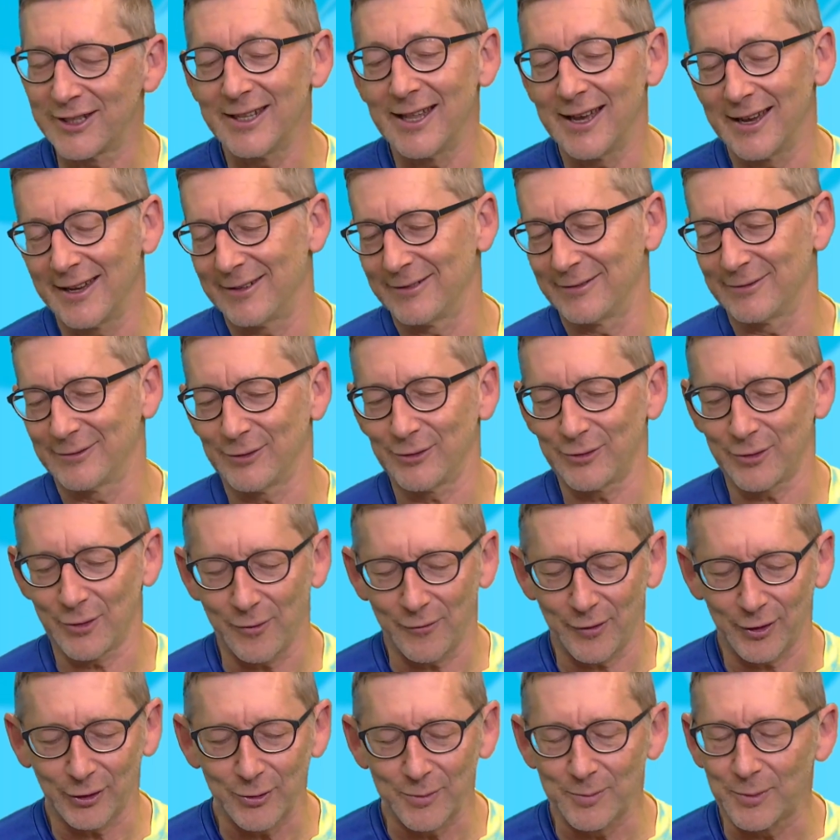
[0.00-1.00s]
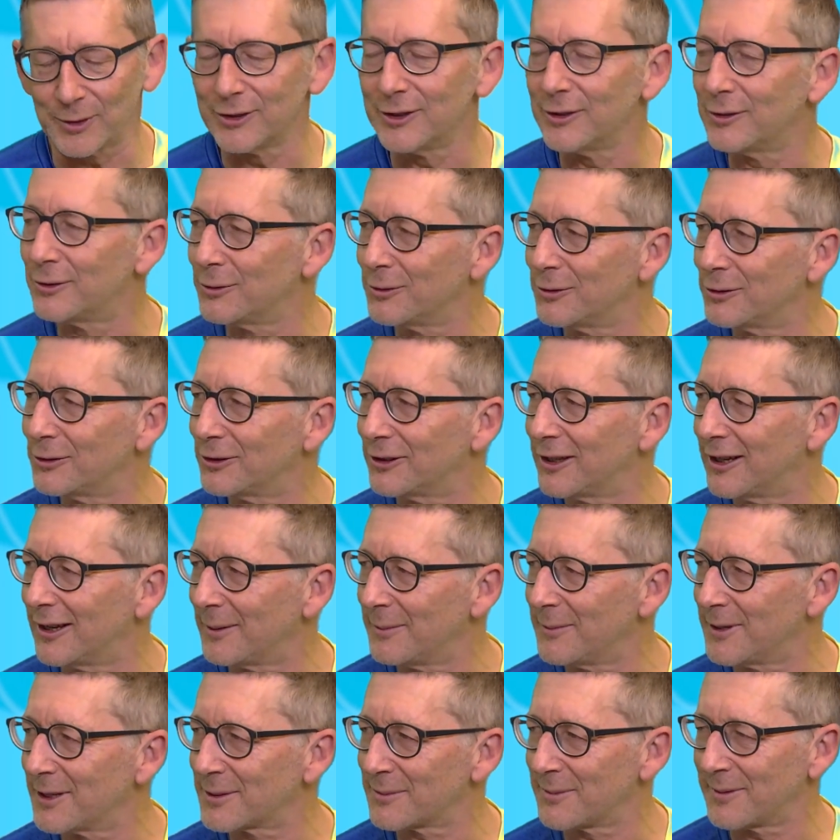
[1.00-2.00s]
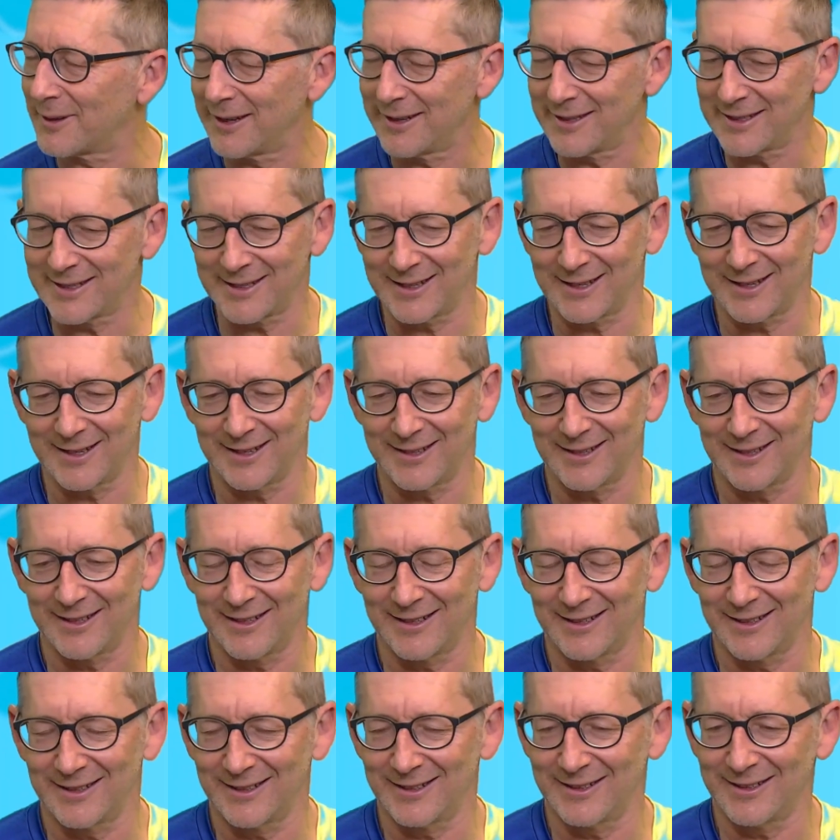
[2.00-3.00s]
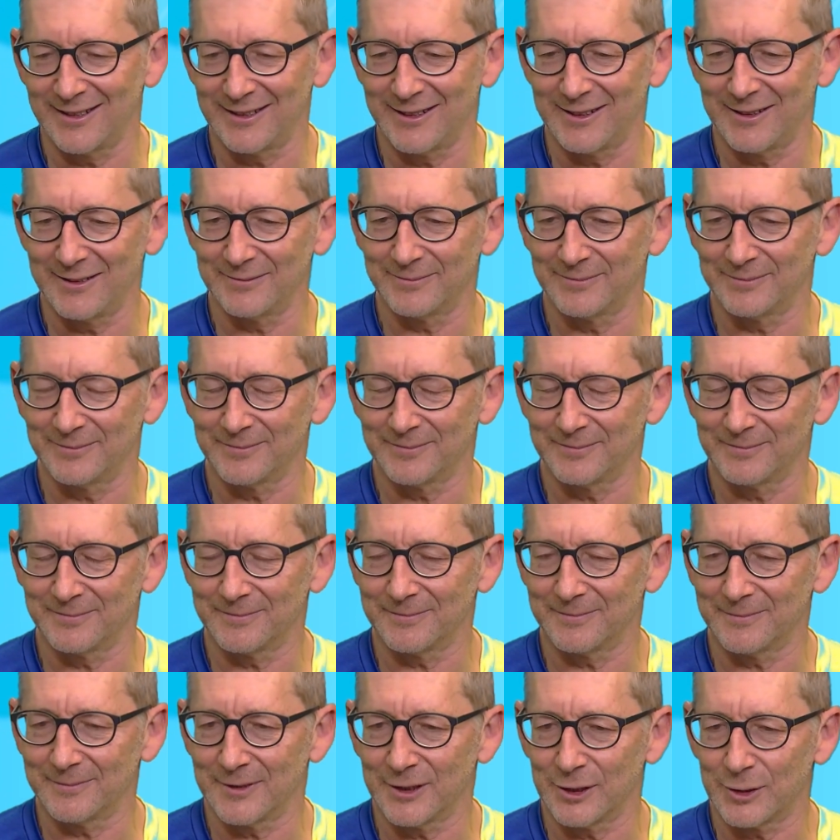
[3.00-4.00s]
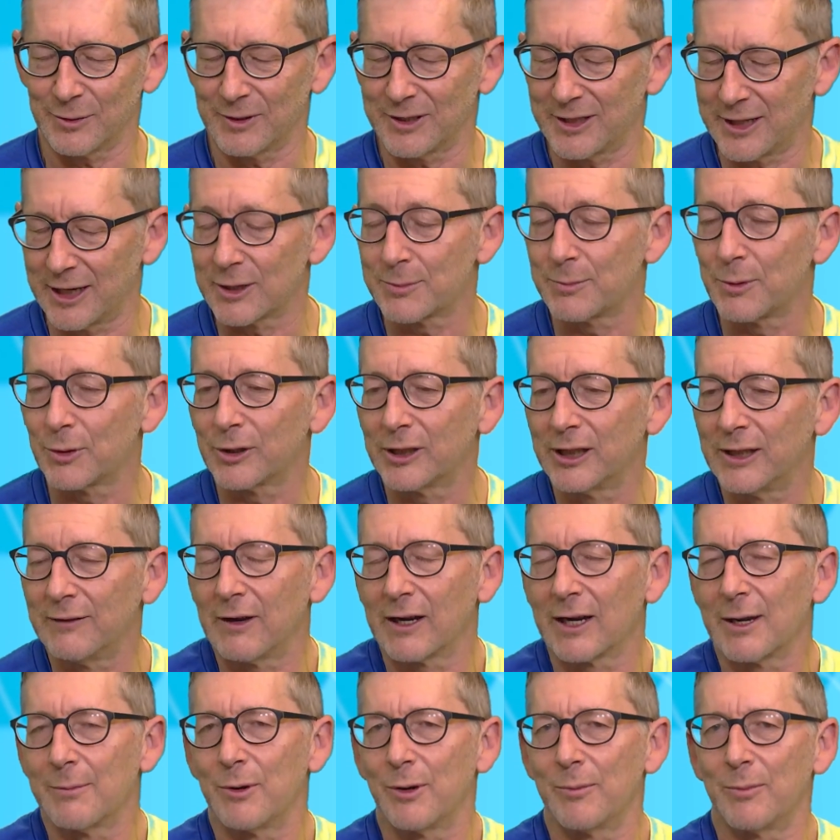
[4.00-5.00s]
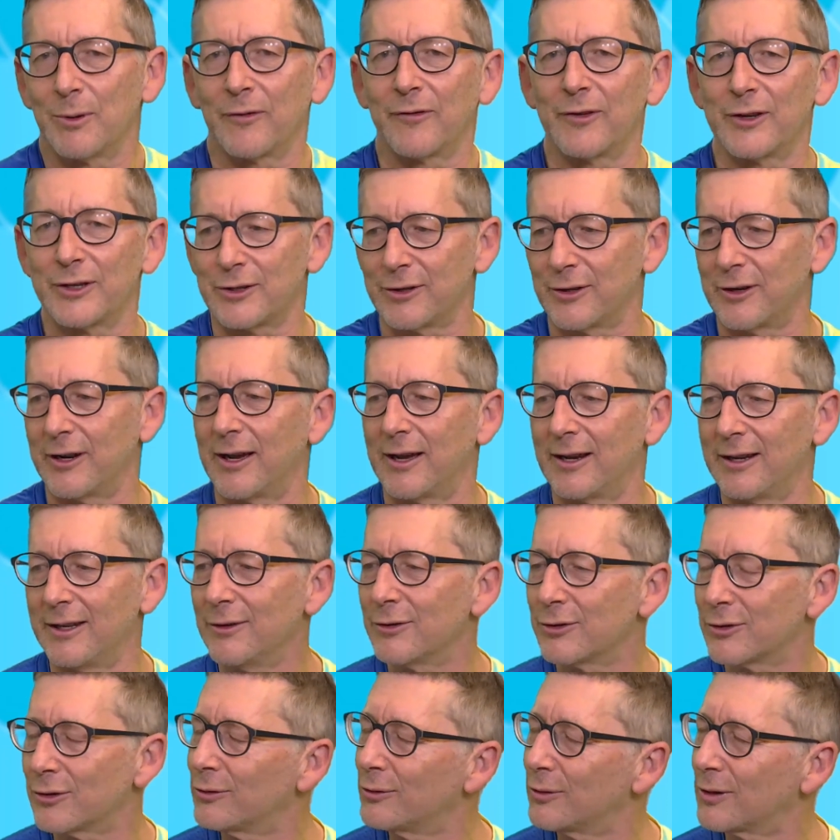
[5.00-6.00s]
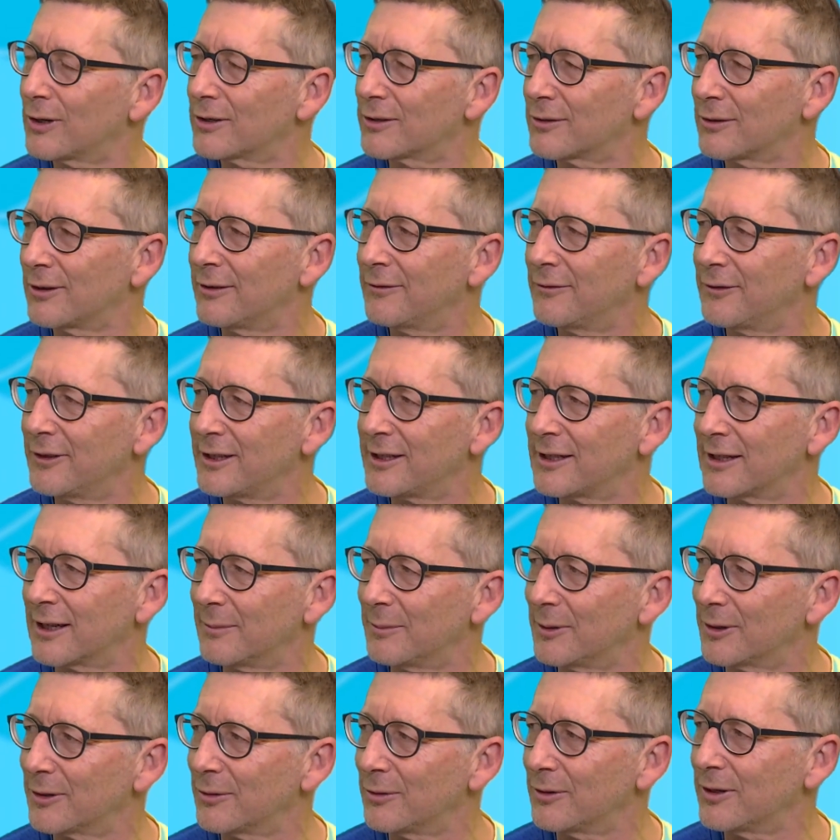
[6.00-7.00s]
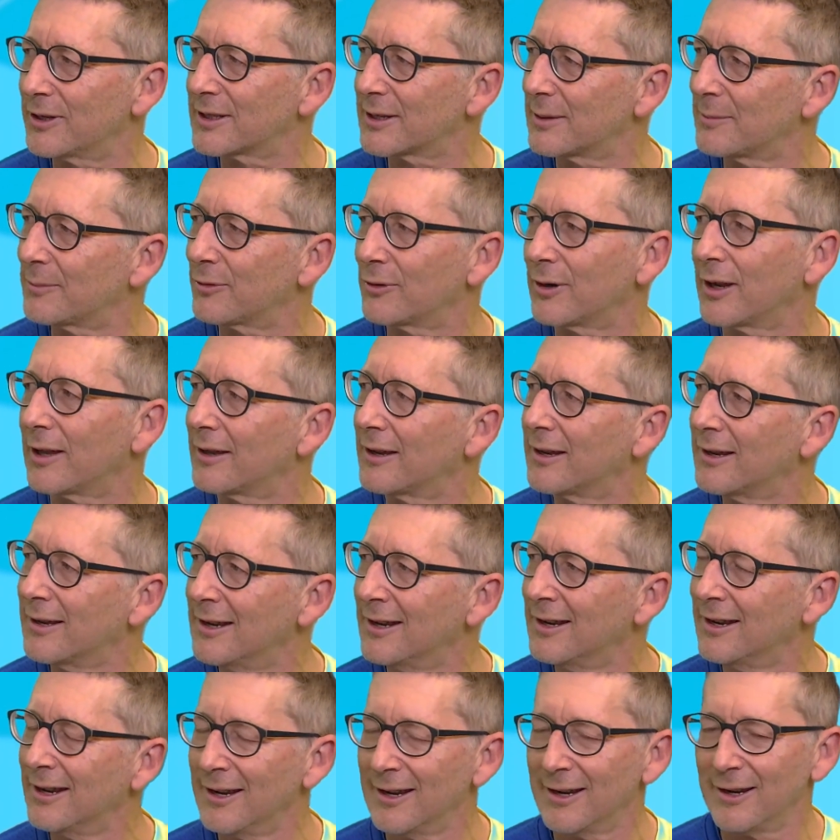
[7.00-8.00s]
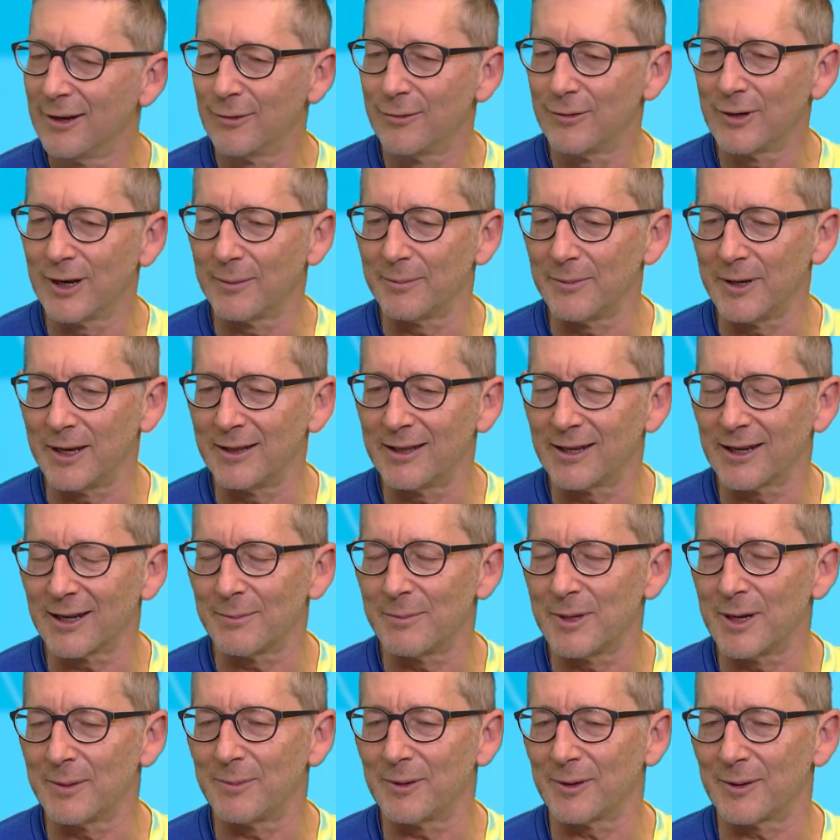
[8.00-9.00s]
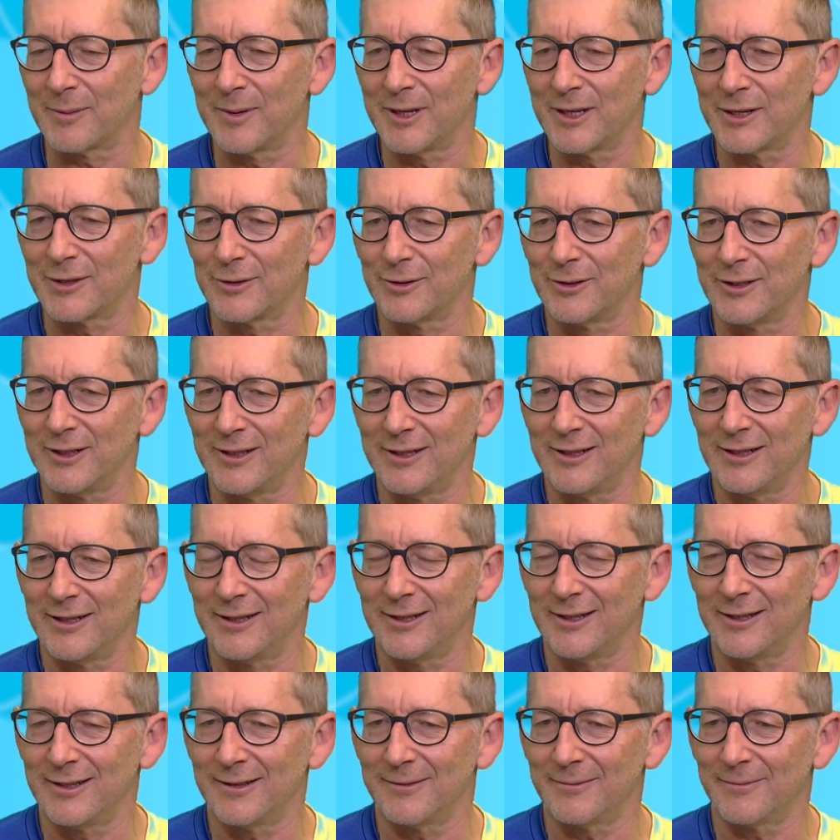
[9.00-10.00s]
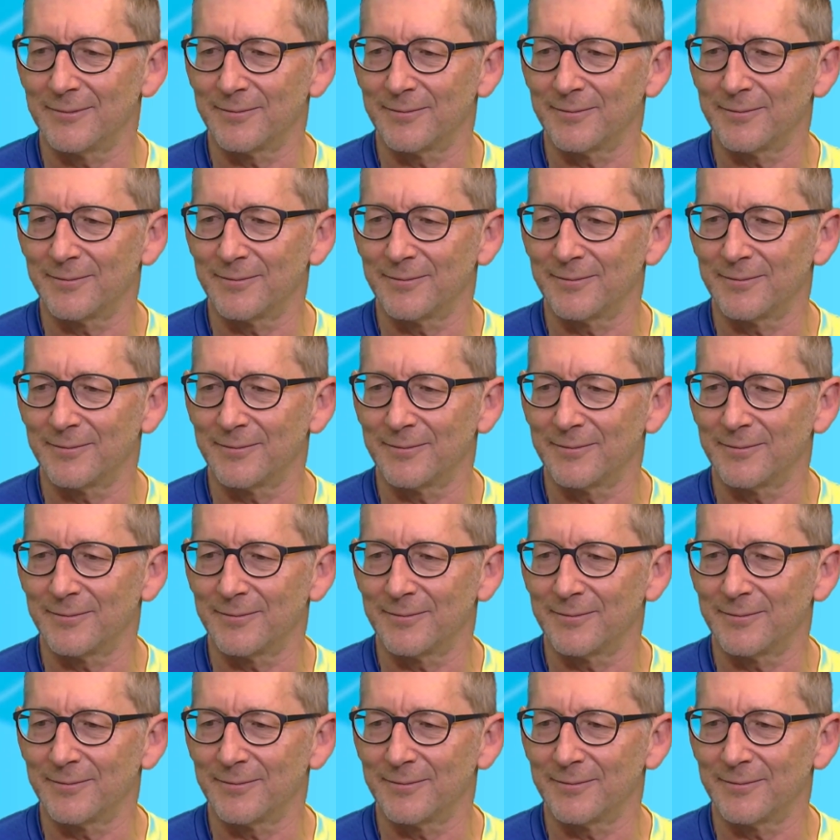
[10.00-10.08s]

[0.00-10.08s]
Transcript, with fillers: dai, ho fatto un po' di tutto nella mia esperienza. Eh sia sportiva che poi professionale. Io sono educazione fisica, per cui è sempre una, un ambiente che mi ha permesso di, di,